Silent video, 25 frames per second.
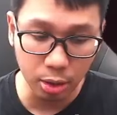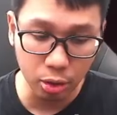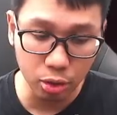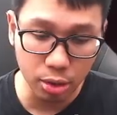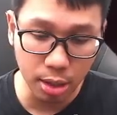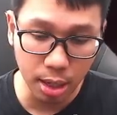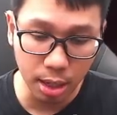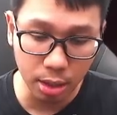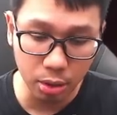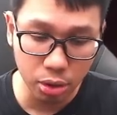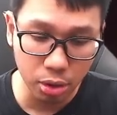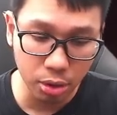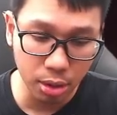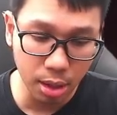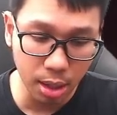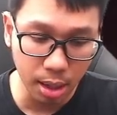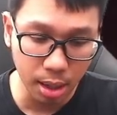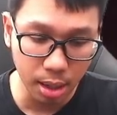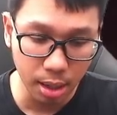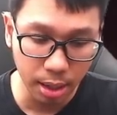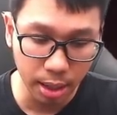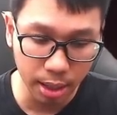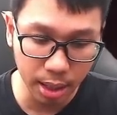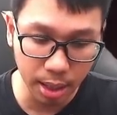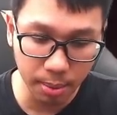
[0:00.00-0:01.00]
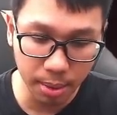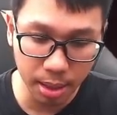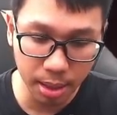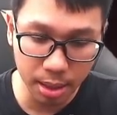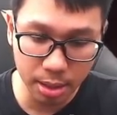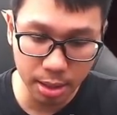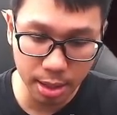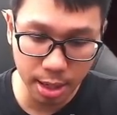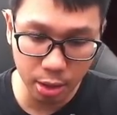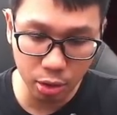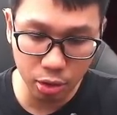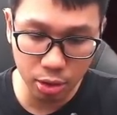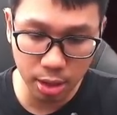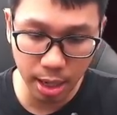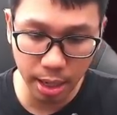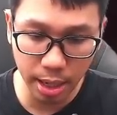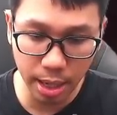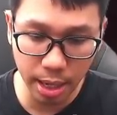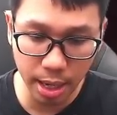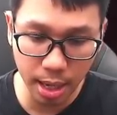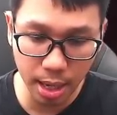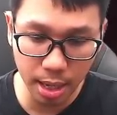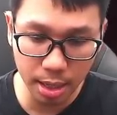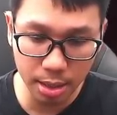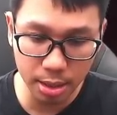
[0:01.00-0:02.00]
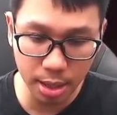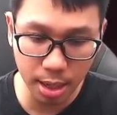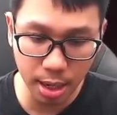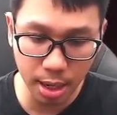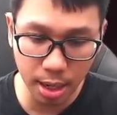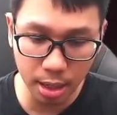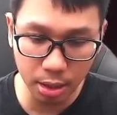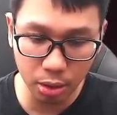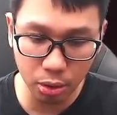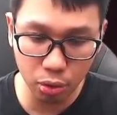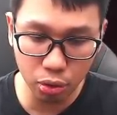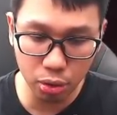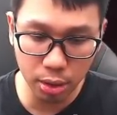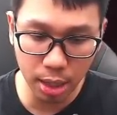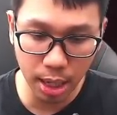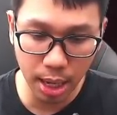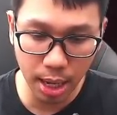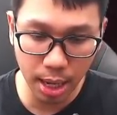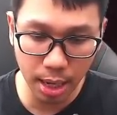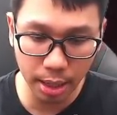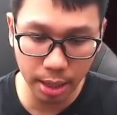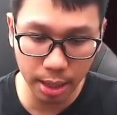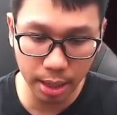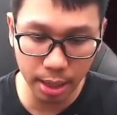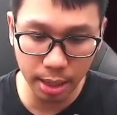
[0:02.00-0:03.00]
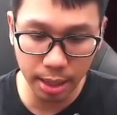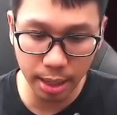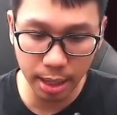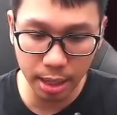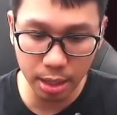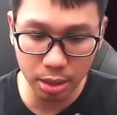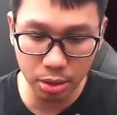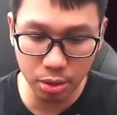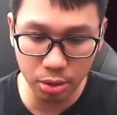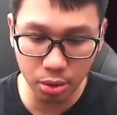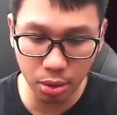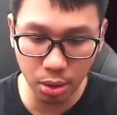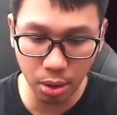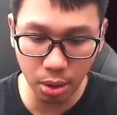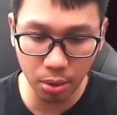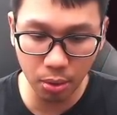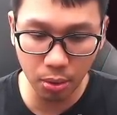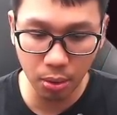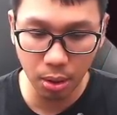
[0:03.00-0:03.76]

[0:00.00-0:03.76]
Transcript: 100 ya udah kita beli 100 lagi ya 100 lagi let's go